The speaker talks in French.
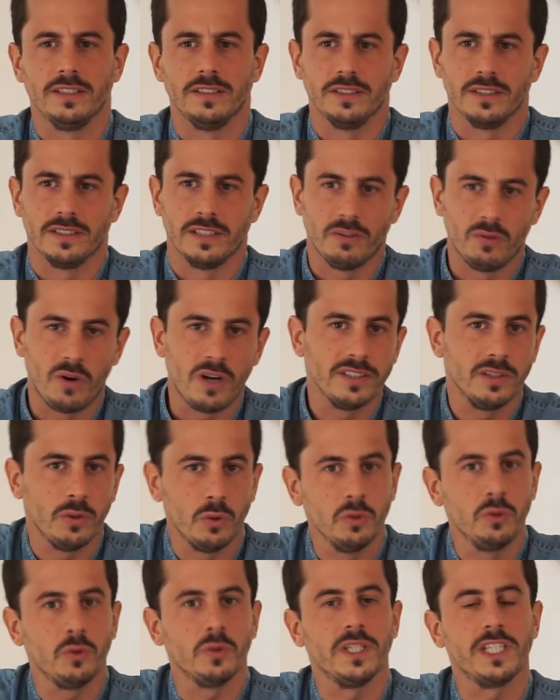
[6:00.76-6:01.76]
d'avoir des
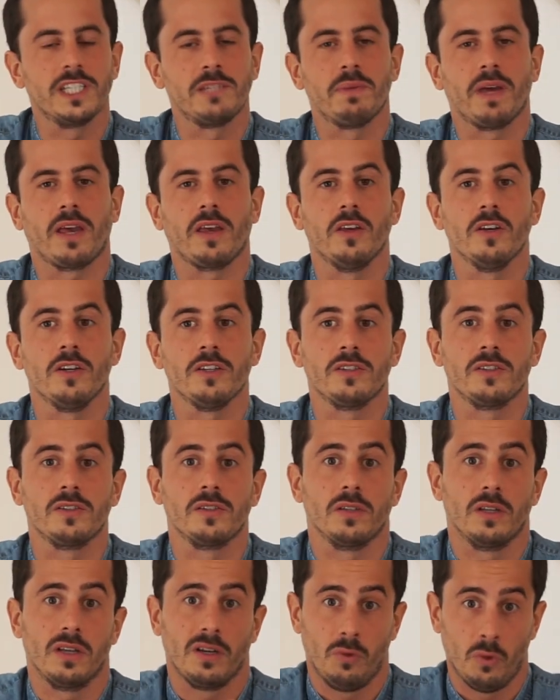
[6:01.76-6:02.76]
retours
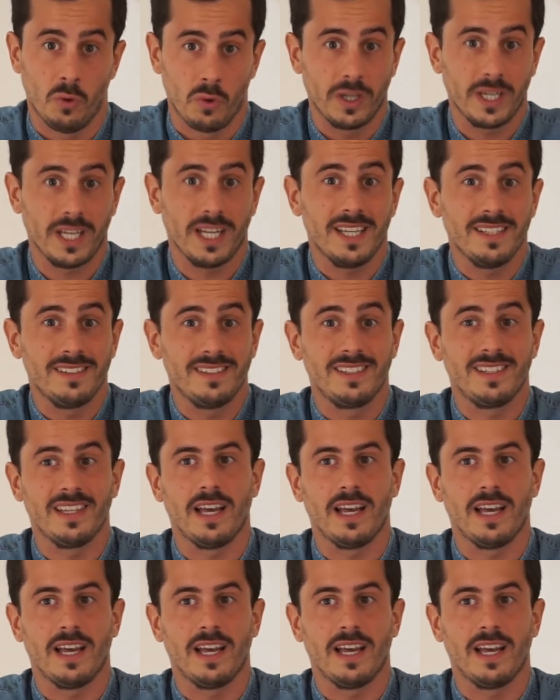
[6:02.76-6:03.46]
d'expérience concrètes